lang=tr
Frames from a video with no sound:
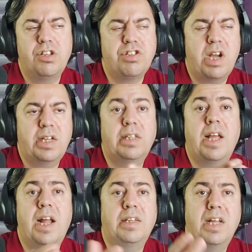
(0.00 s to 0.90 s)
şayet
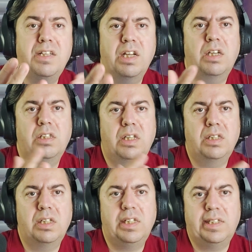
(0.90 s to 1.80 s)
erken
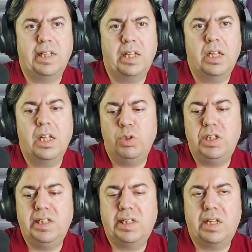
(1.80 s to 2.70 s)
yakalanır ise bu
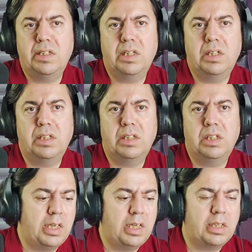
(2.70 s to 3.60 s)

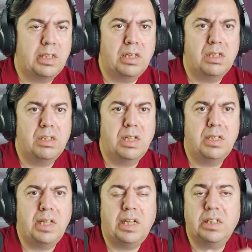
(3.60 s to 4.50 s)
insanların
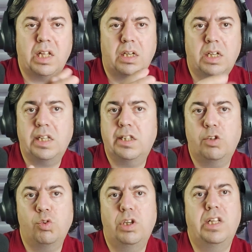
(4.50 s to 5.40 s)
hayatlarında ne kadar hayat
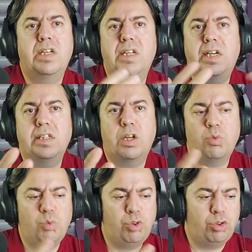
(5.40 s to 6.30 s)
süreleri ne kadar
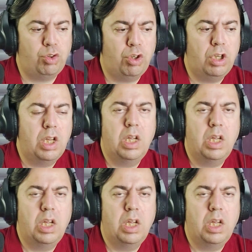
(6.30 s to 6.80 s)
uzuyor,